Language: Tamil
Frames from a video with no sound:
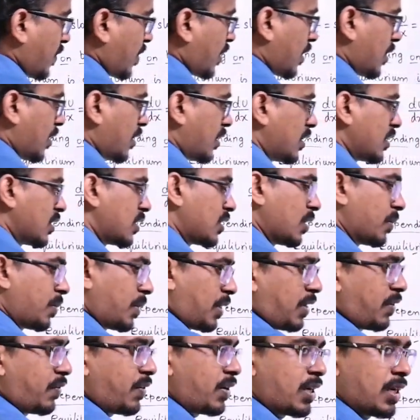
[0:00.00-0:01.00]
விடுறேன் டிஸ்டர்ப்
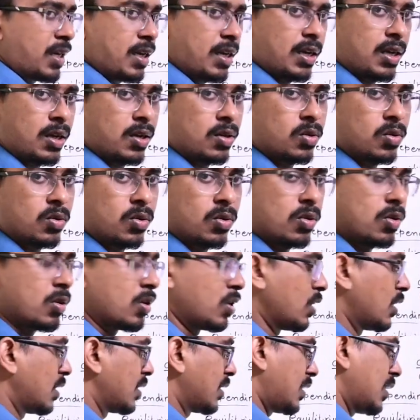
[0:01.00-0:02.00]
பண்ணி விட்டால் என்ன ஆகும்
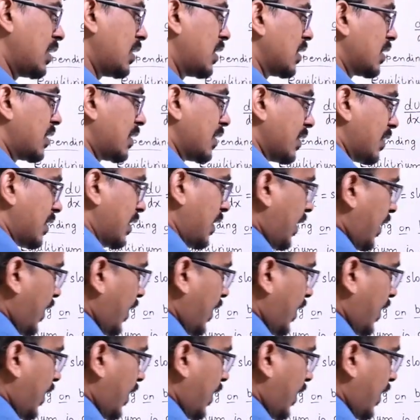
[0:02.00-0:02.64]
சி திஸ் இஸ் த